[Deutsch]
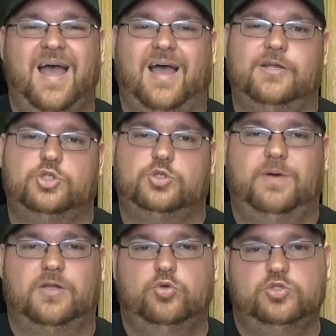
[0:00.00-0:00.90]
einen
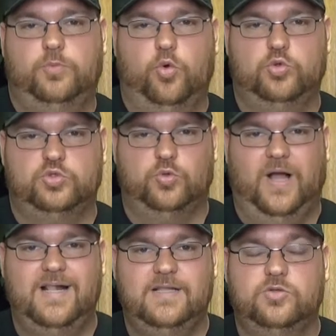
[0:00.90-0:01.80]
Spannungsbogen zu
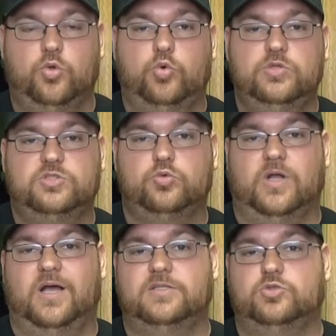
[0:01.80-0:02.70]
halten und
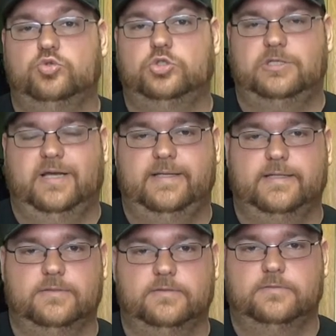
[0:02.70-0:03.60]
sogar zu
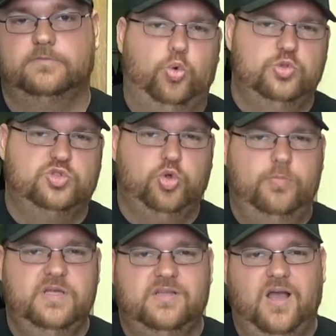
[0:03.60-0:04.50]
steigern und
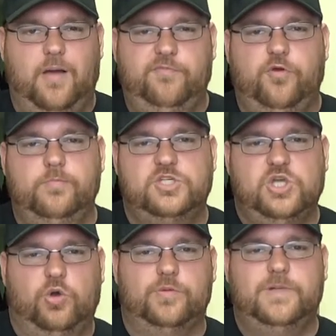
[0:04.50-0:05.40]
somit kam für mich
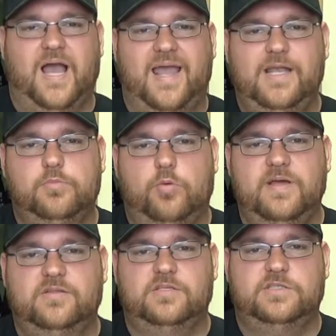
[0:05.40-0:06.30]
auch in keinem
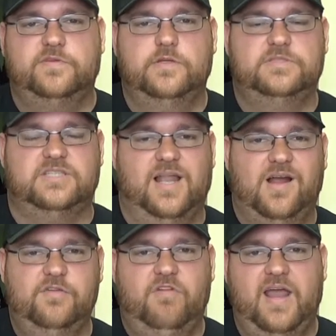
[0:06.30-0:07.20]
Moment des Films
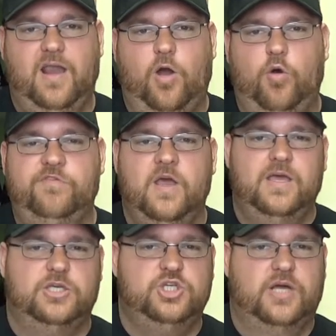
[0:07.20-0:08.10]
Langeweile auf.
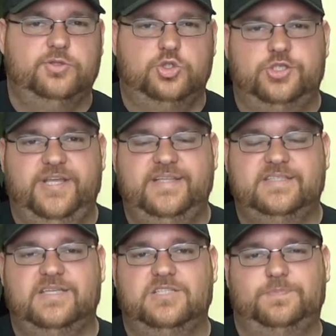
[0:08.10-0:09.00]
Ich hatte
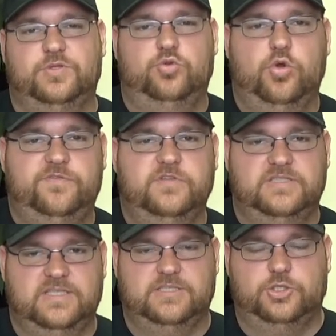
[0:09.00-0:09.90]
stets das
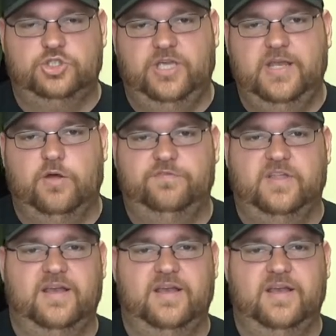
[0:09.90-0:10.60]
Bedürfnis, das Geschehen auf der